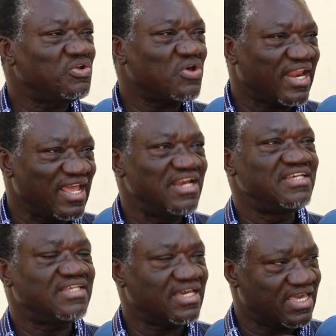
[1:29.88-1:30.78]
de
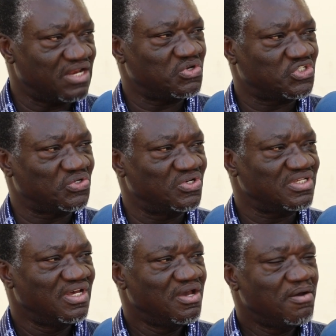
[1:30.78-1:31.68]
réaliser quelque chose
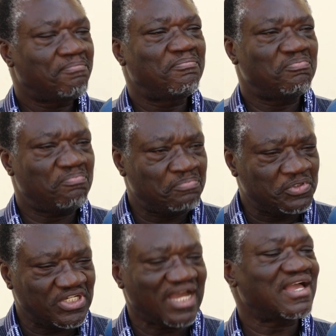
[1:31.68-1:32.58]

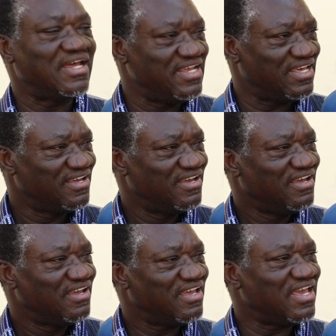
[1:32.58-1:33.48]
chaque année.
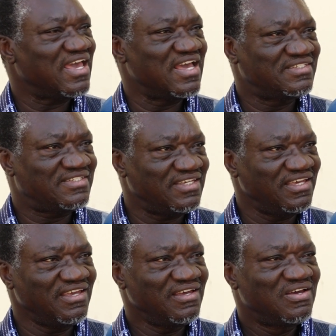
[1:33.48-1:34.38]
Et
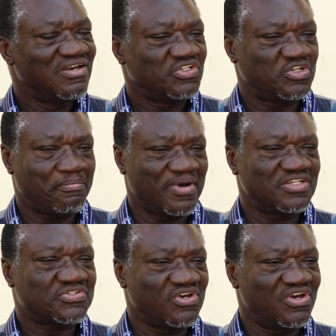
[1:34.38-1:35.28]
ainsi, je
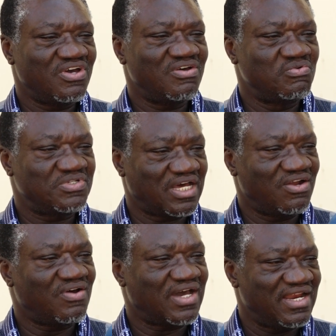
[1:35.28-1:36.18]
pense que nous
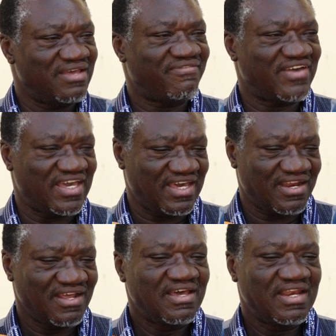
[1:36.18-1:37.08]
allons aller vers
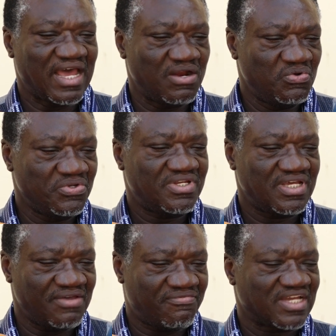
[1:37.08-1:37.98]
la lutte
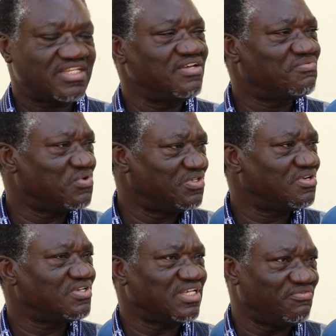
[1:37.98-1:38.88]
effective
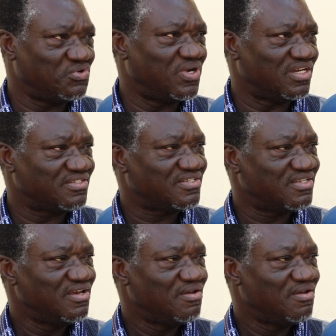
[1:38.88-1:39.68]
contre ces violences.